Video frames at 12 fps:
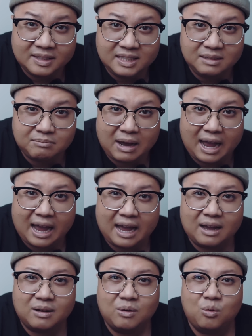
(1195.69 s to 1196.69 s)
nhưng
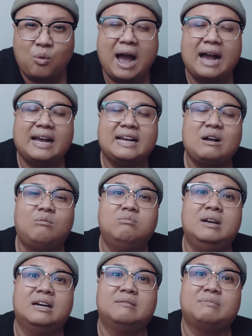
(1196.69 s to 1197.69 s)
mà qua cái
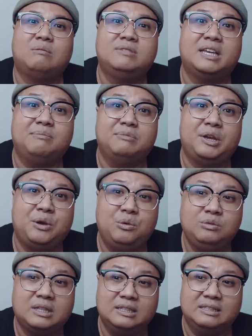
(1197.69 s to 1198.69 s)
công lực mà ông tìm
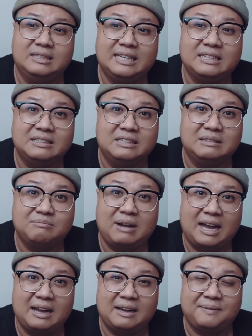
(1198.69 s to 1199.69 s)
hiểu từ cái tượng
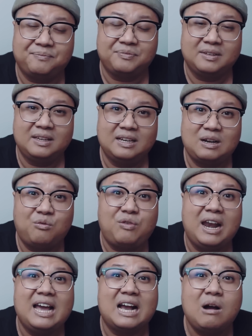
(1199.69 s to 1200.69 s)
mà không
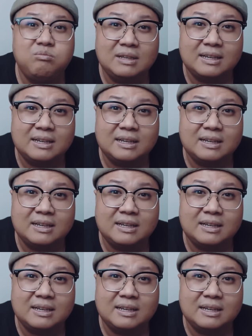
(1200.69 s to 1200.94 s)
phải là gốc